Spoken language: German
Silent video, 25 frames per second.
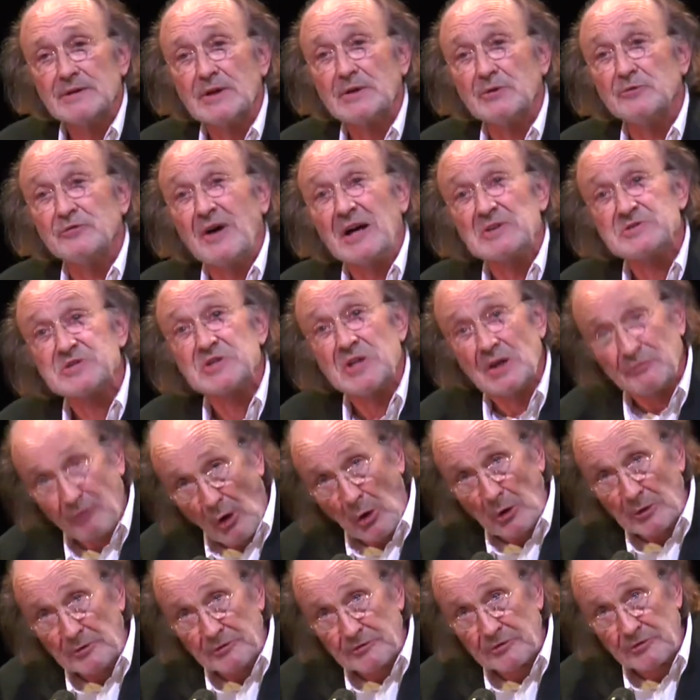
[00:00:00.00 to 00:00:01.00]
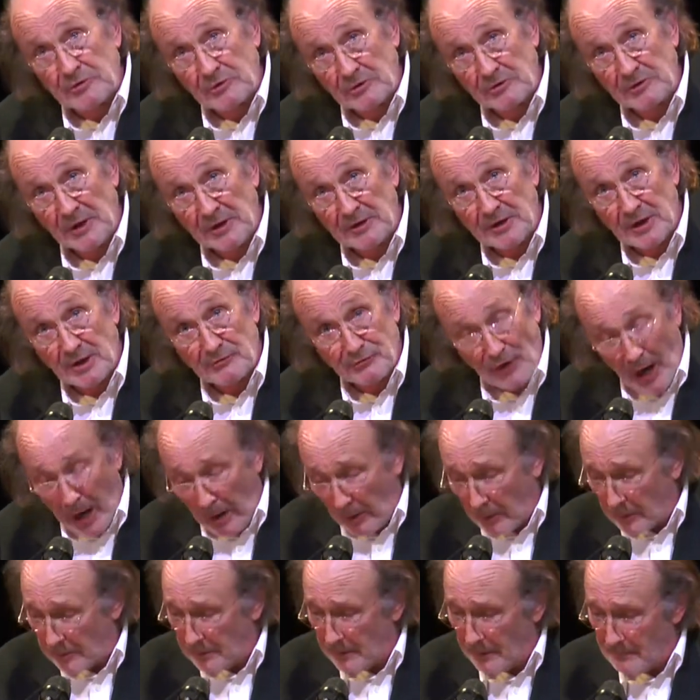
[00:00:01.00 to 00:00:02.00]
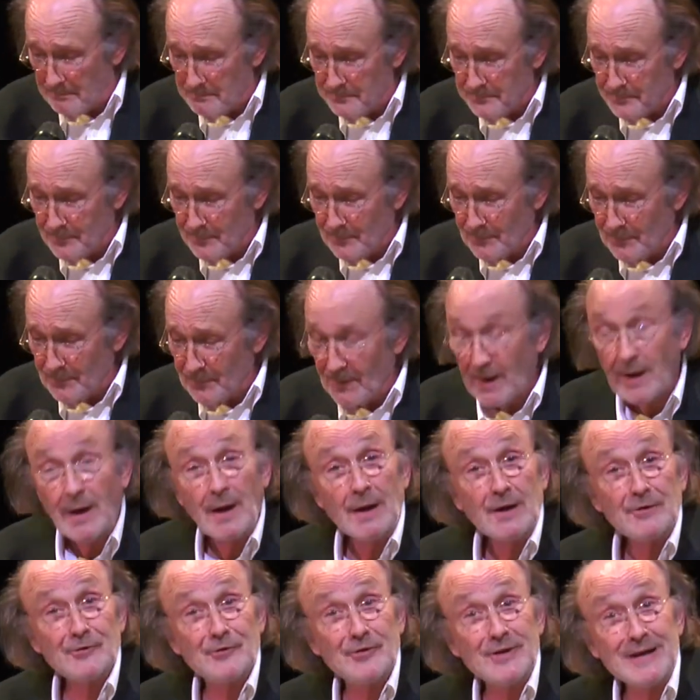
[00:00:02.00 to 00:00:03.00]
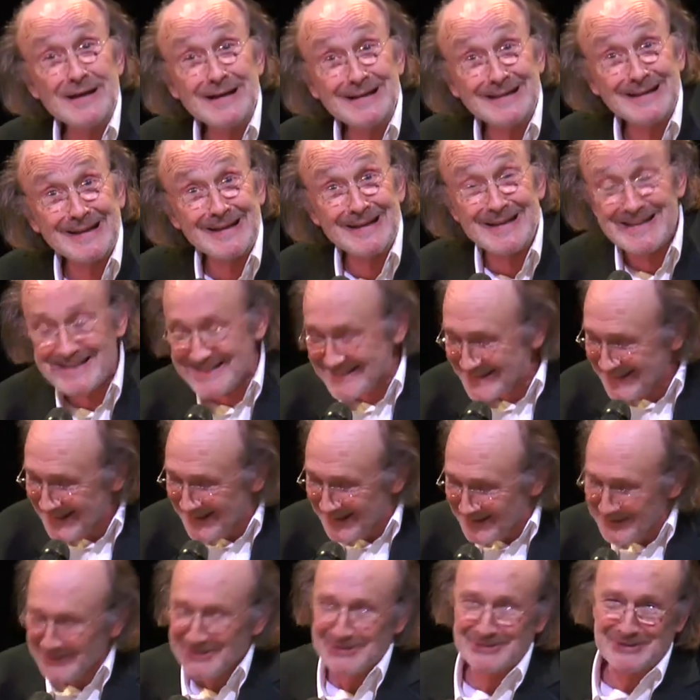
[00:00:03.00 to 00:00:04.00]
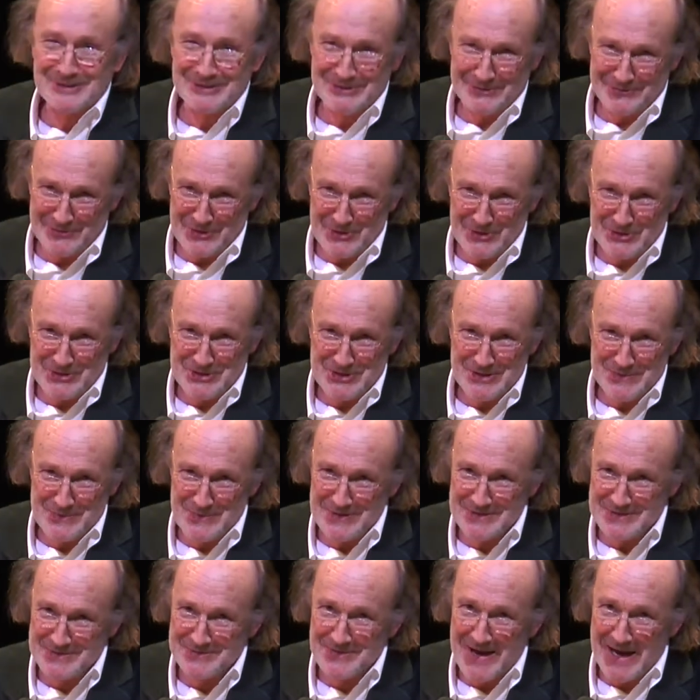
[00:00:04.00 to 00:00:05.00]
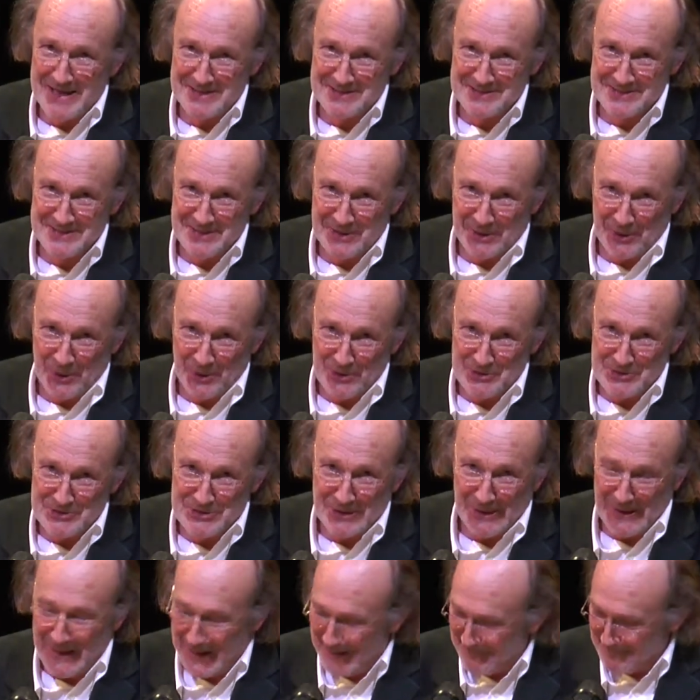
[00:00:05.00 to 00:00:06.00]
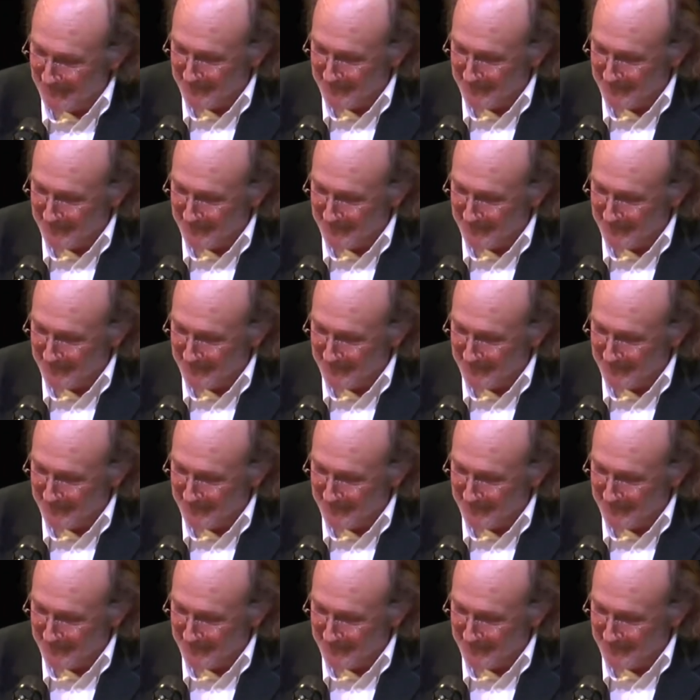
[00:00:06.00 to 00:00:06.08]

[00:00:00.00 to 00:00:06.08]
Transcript: Was ihr wollt, gnädige Frau wirklich? Na, dann wünsche ich mir das weiße Rössel.